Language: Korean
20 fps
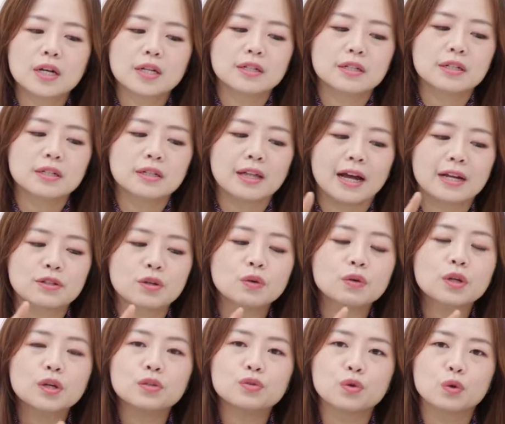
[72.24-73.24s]
가지
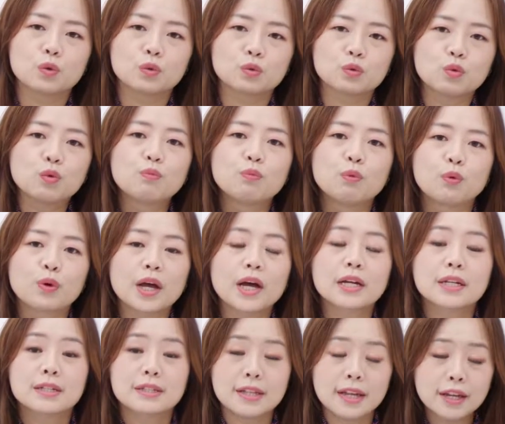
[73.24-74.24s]
다섯 개 정도
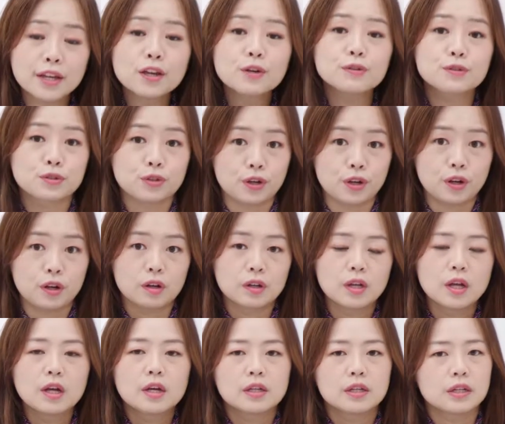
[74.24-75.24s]
모양이 생겼어요.
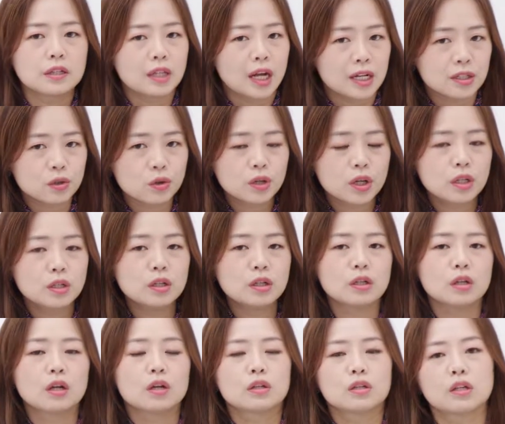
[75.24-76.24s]
이 다섯
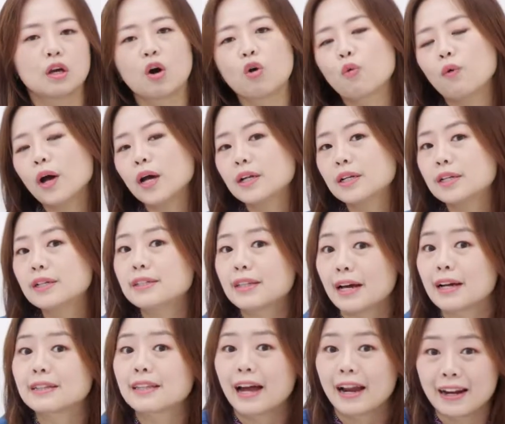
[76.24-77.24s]
개는 역할이
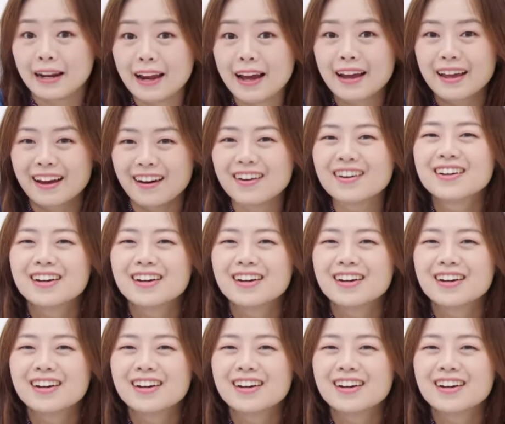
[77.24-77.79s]
다 달라요.